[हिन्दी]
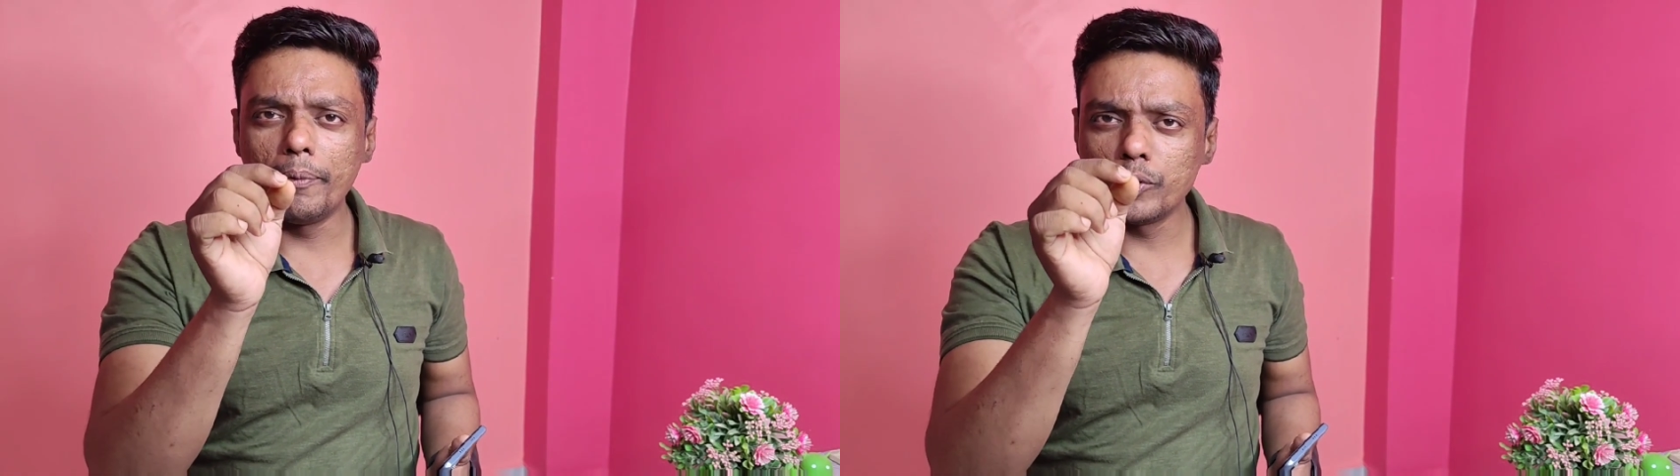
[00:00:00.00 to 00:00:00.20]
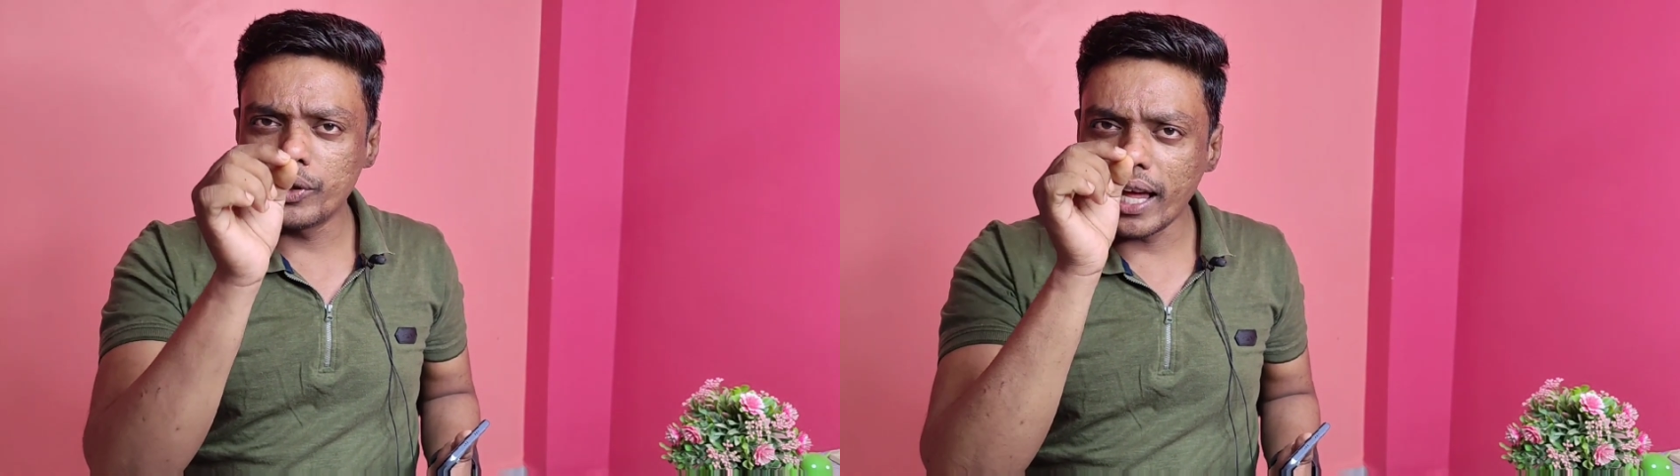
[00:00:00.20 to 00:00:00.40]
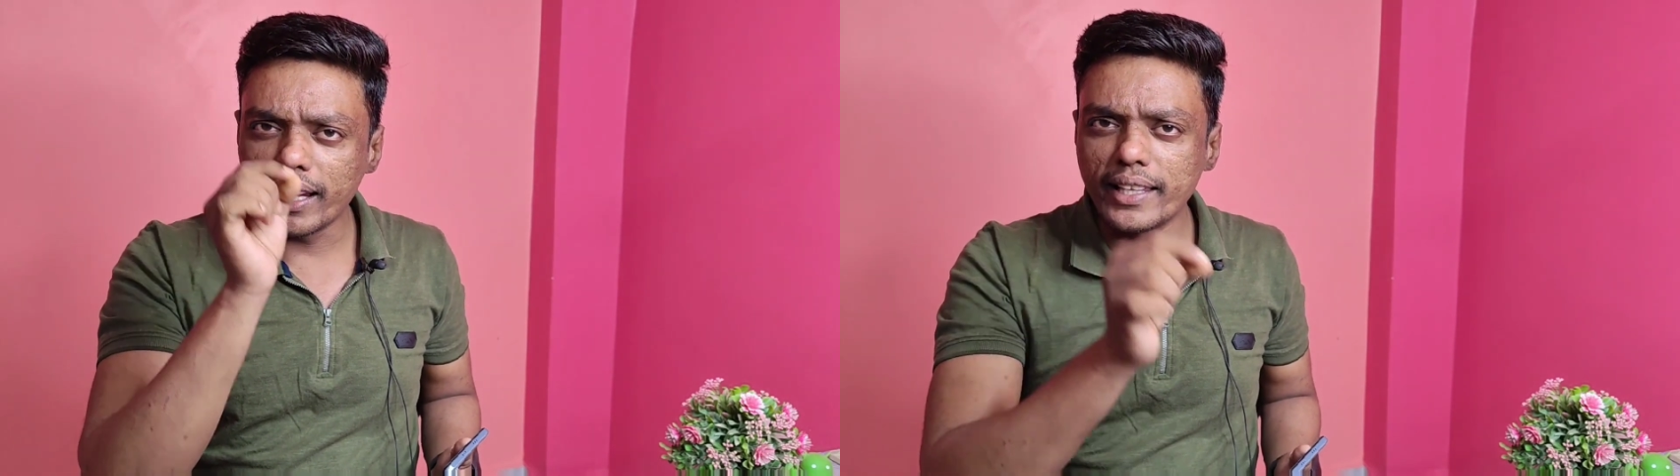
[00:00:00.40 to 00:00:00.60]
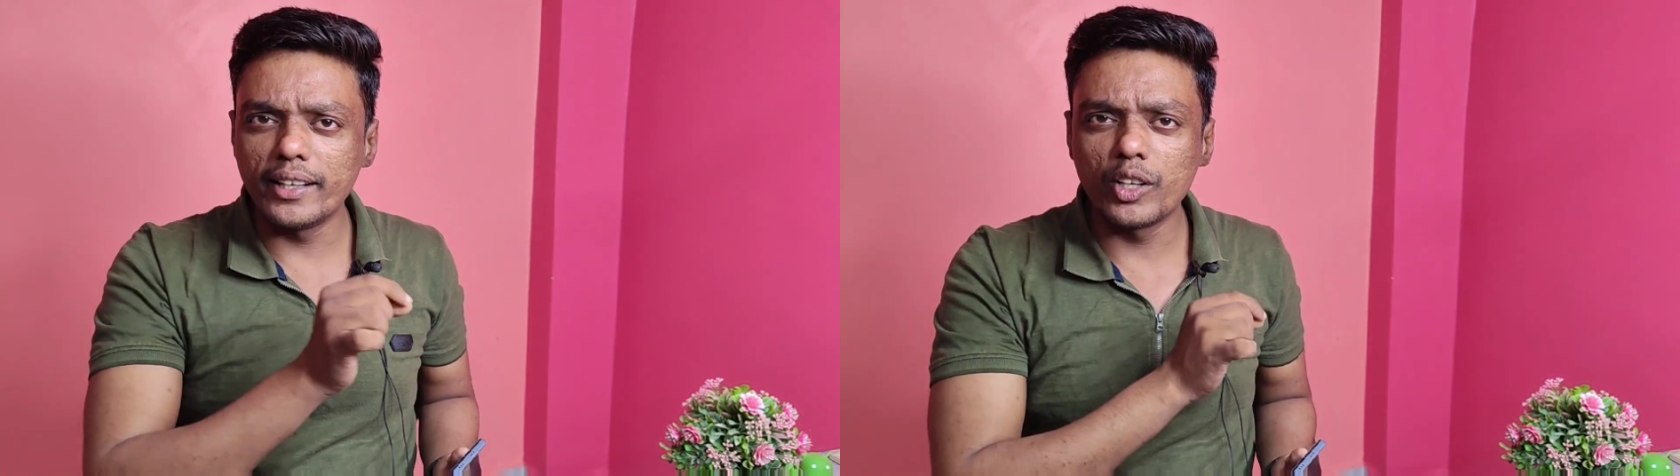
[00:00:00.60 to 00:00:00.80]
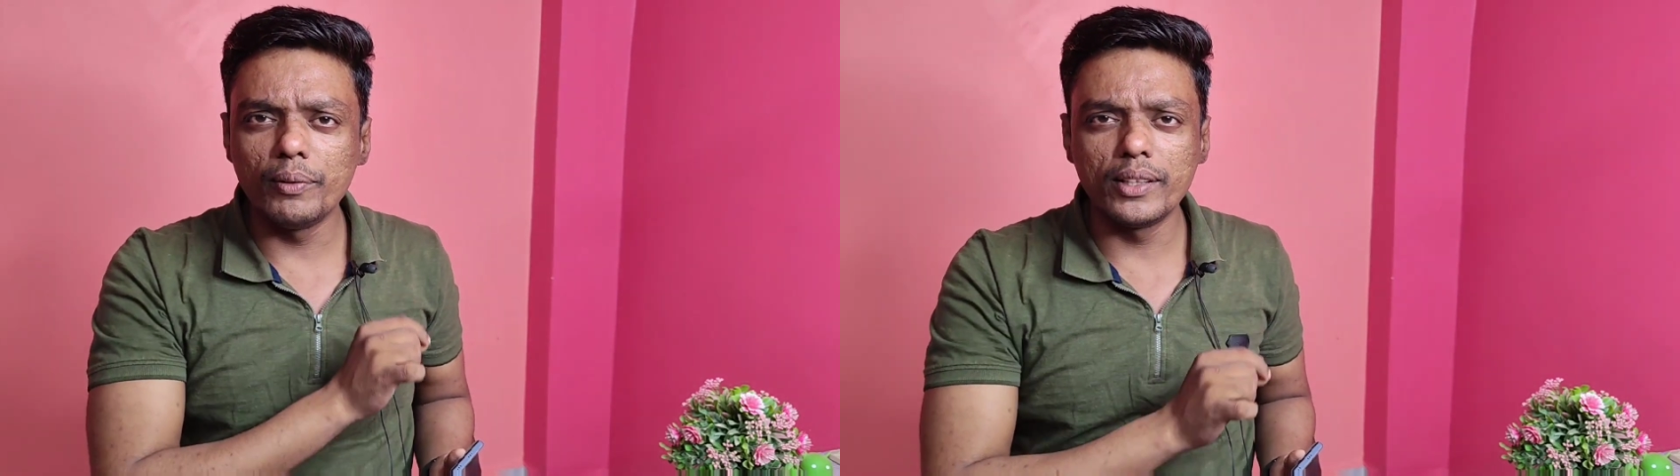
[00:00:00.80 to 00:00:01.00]
अब हमें जो
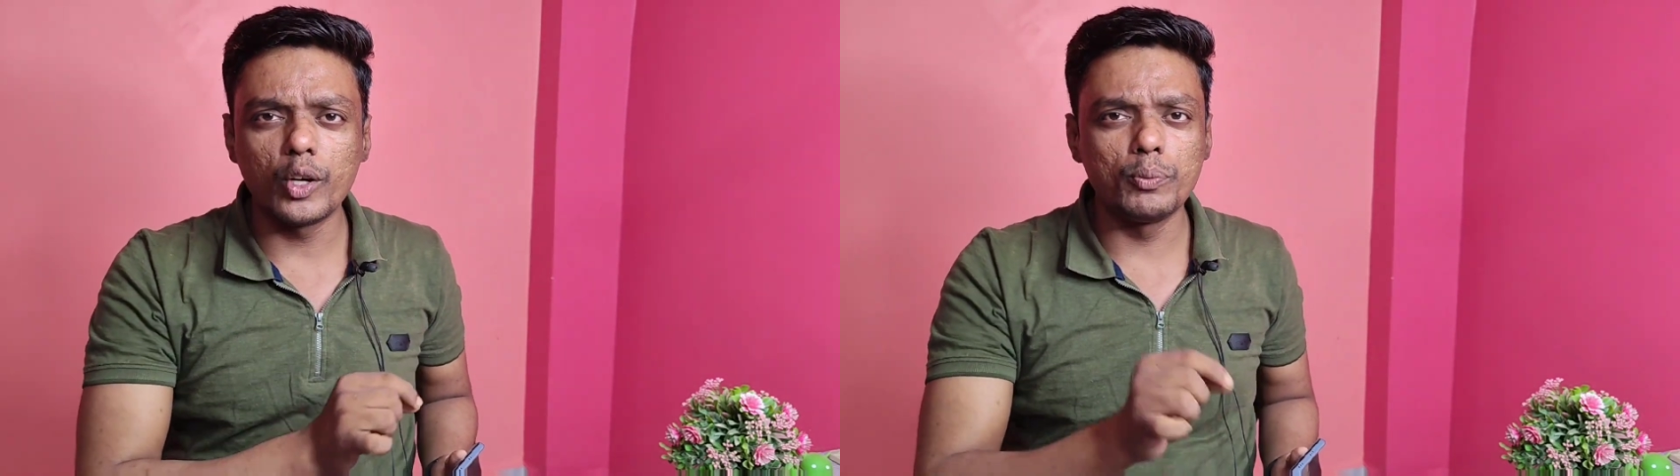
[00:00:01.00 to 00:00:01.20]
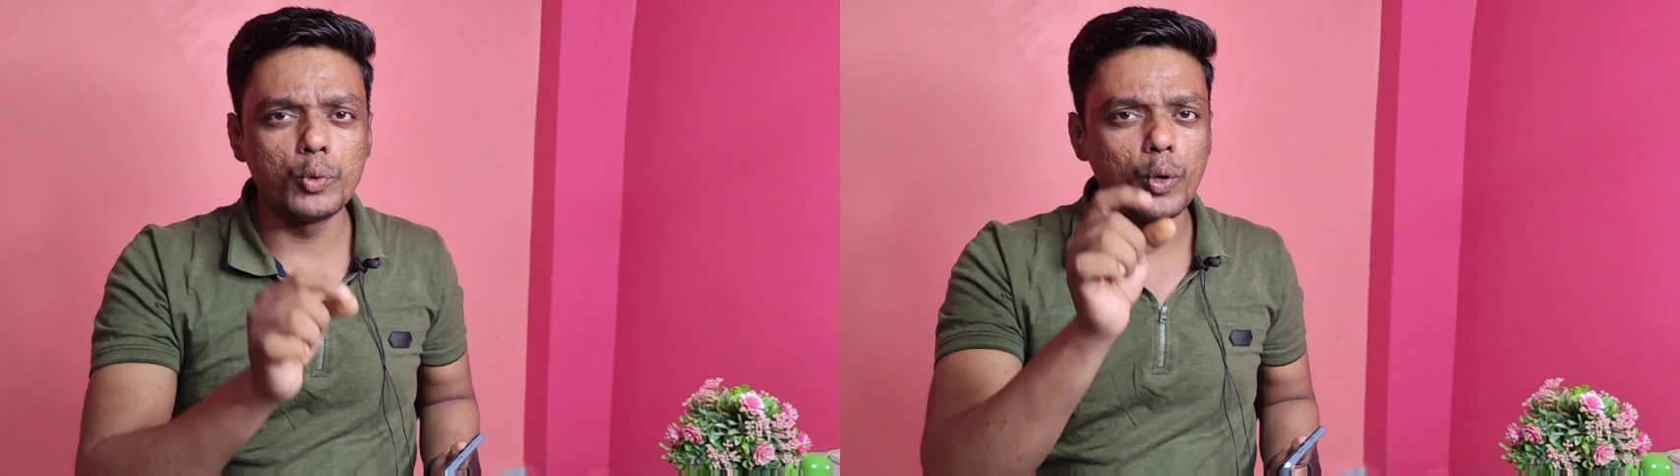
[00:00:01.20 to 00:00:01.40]
डायलर देखने को मिलता है